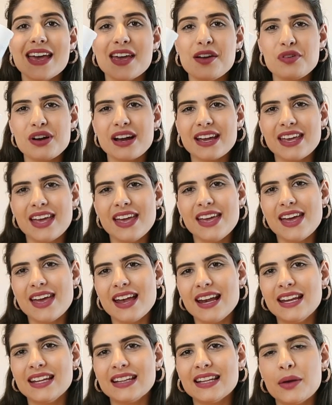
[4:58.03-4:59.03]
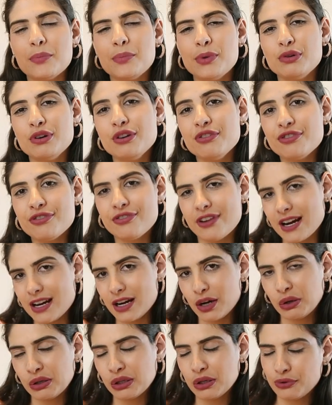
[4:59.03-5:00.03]
Eu ganhei ele na Beauty
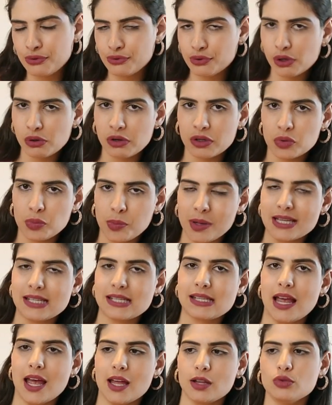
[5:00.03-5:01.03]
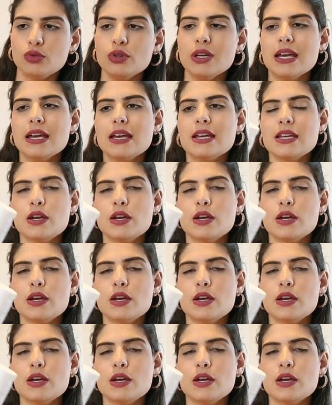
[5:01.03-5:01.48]
Fair, quando eu fui o ano passado.